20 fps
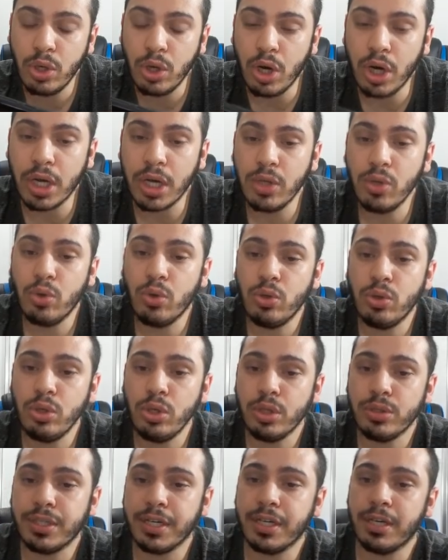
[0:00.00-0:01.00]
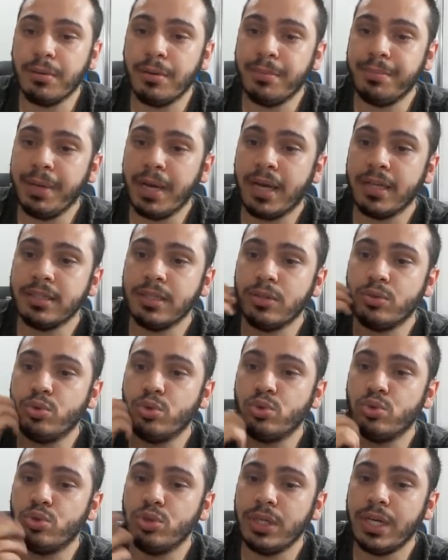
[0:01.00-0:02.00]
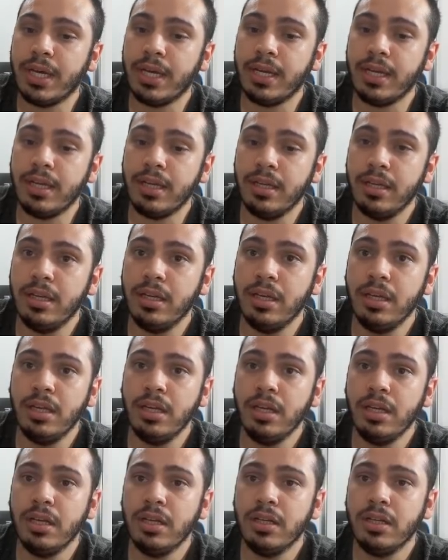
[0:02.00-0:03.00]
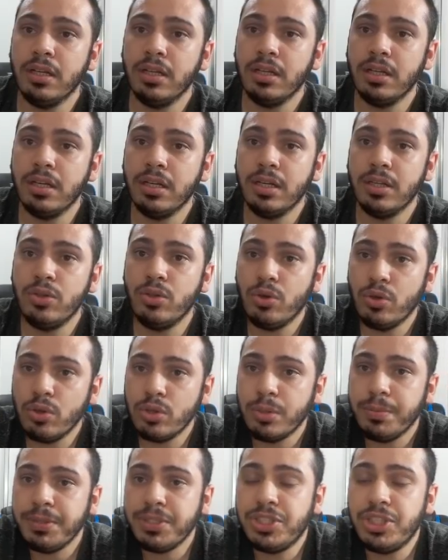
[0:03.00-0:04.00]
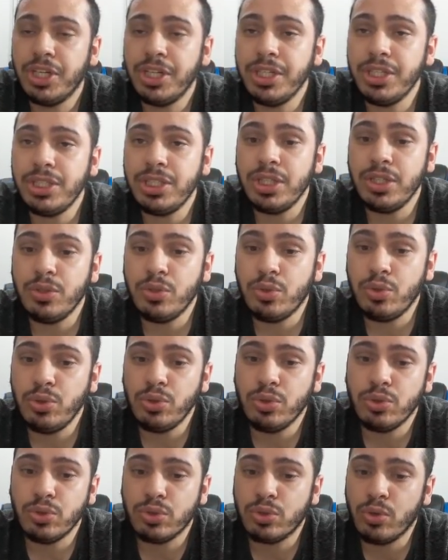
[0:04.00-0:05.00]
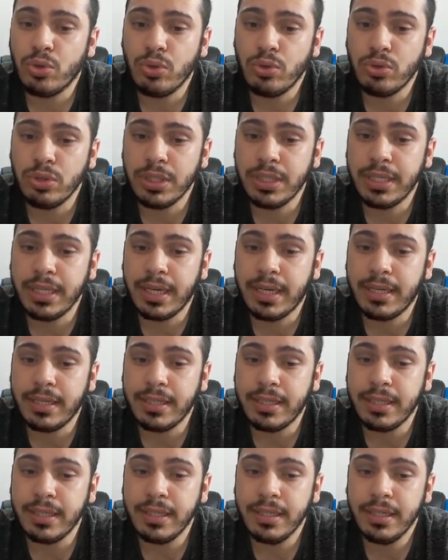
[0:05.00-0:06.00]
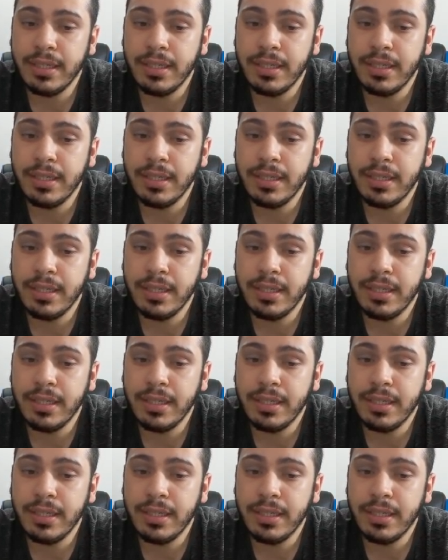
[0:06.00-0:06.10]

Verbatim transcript: Aga ne oluyor takıma bir anda durdu ya. Ne oldu biz cayır cayır oynuyorduk. Ne oldu ki yani?